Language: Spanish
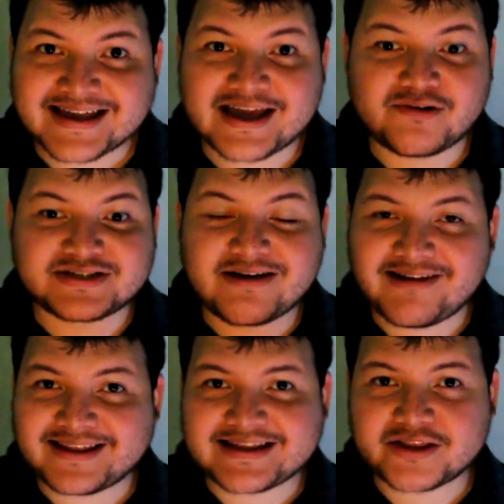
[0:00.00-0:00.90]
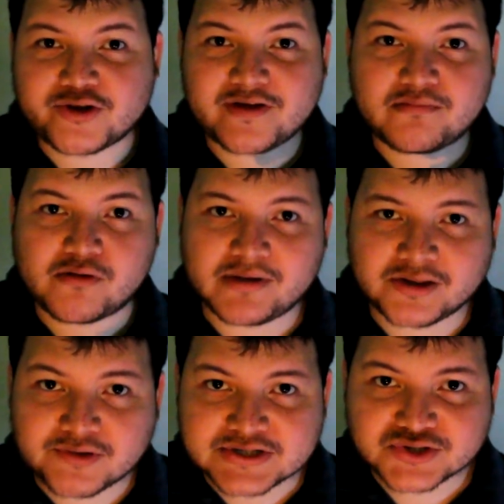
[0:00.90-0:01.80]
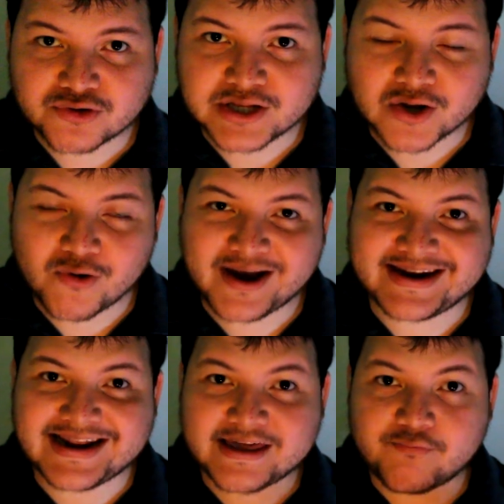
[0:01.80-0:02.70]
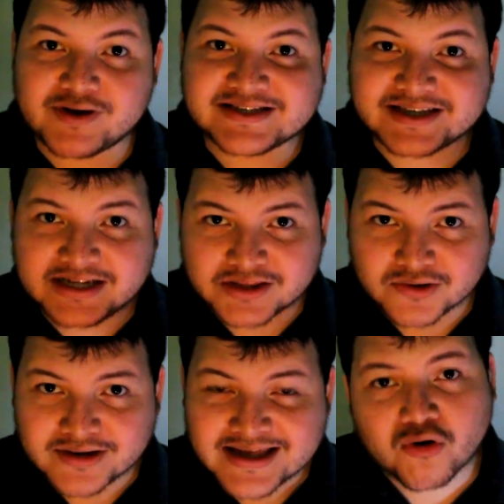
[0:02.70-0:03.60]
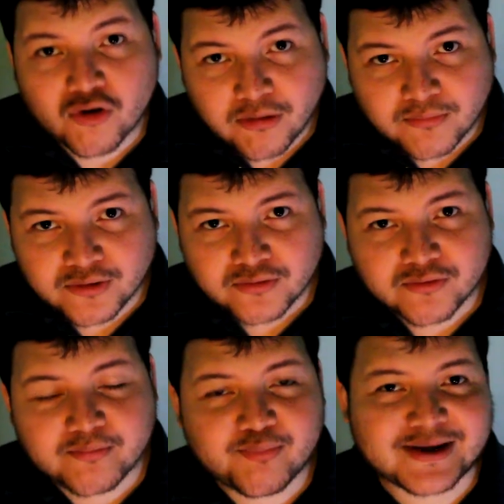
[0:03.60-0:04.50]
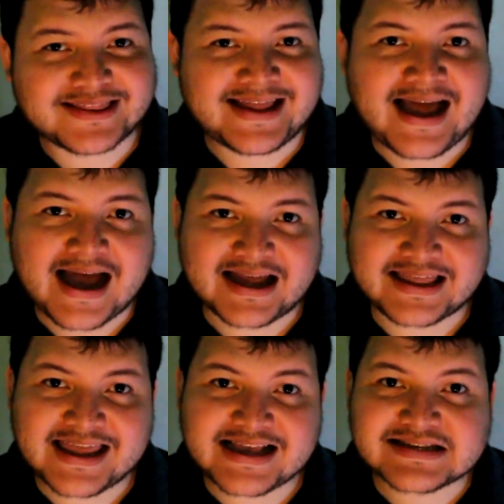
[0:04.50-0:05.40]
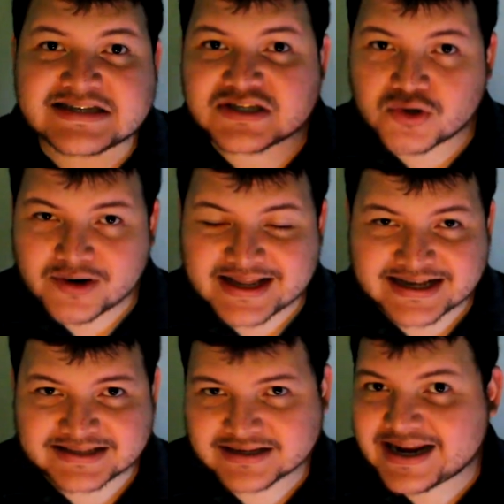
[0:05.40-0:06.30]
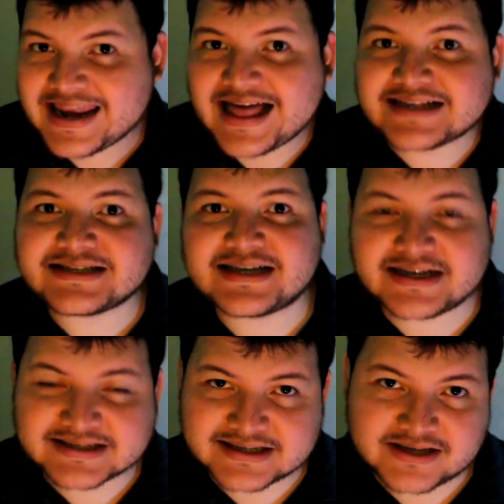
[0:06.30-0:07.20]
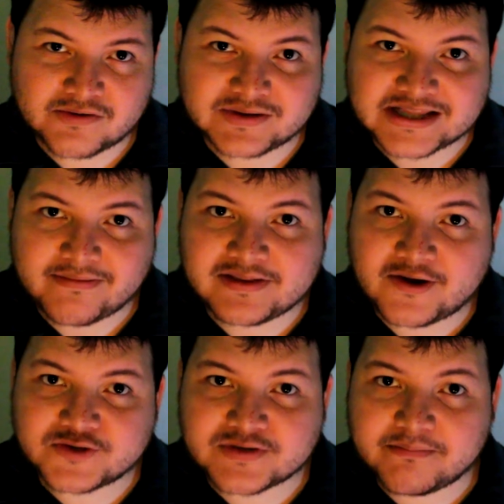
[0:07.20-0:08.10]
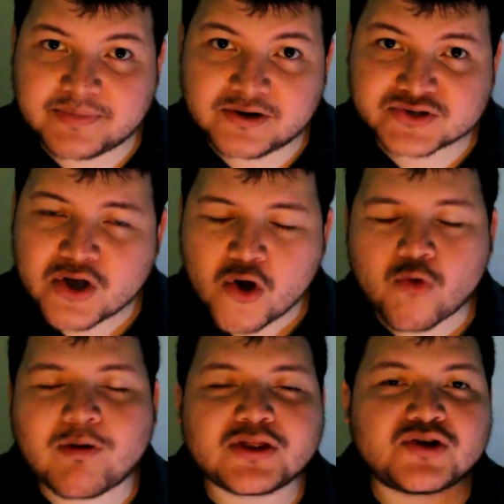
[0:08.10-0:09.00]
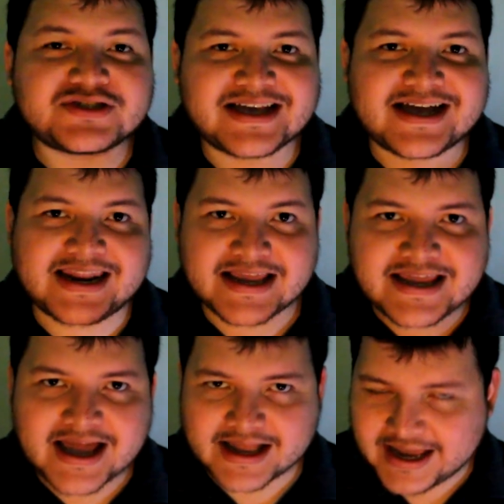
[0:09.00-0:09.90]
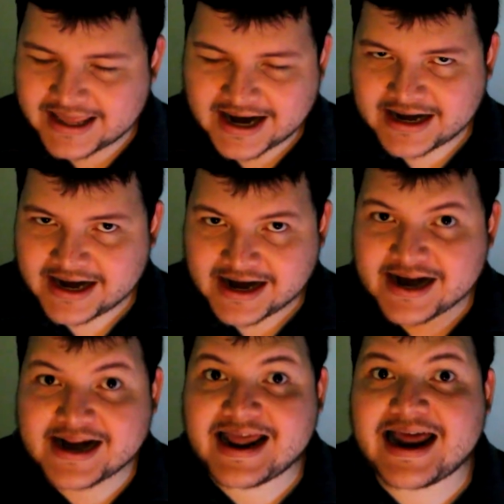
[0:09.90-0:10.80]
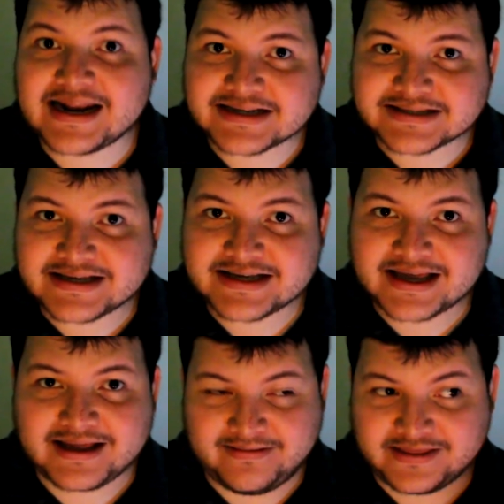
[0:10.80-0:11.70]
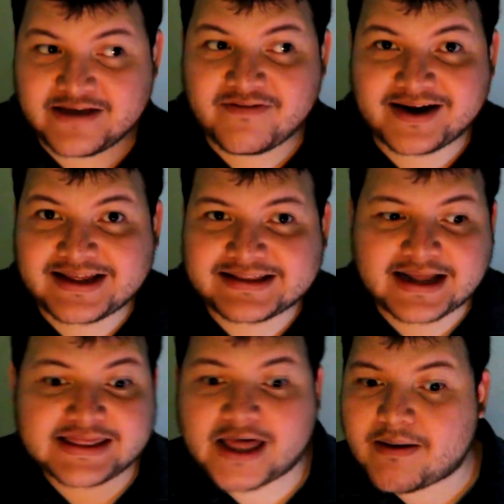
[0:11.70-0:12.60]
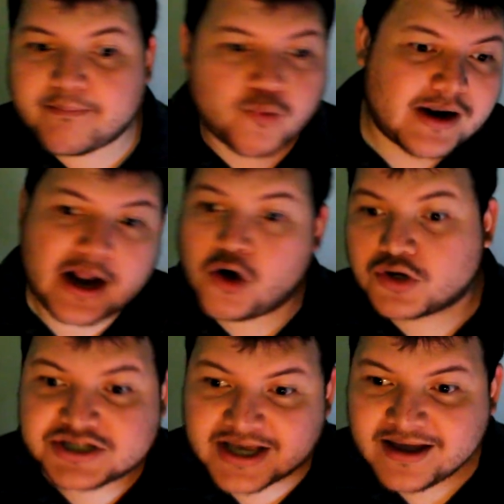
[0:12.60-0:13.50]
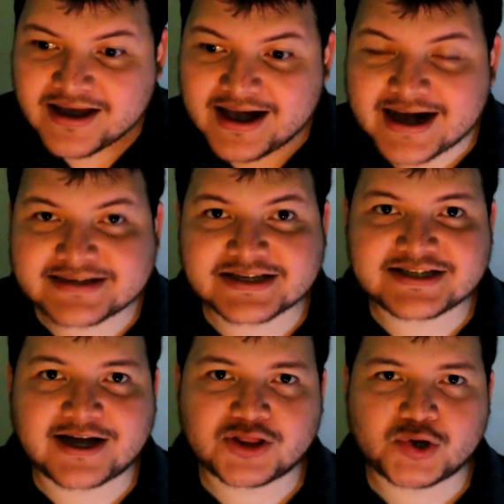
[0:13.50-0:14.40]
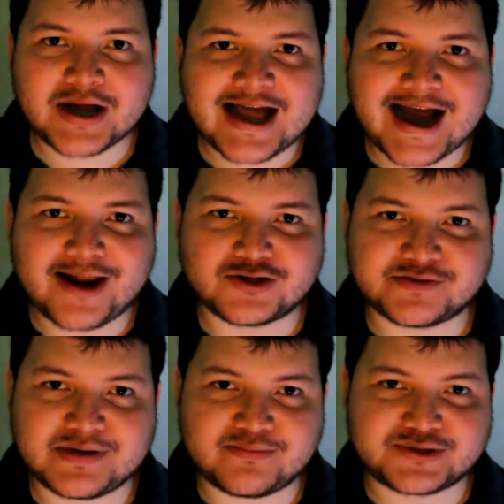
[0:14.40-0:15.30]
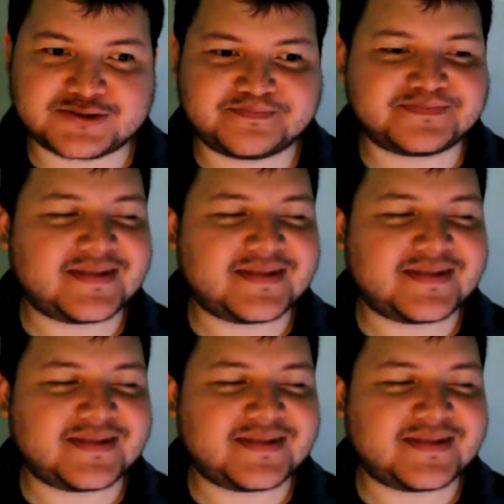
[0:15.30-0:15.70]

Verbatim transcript: que nos habla tanto del momento histórico en el que fue escrito, como un puente a aquellas historias clásicas que se contaban de los vampiros cuando se creía que eran reales y que de verdad andaban por la noche acechando a los vivos.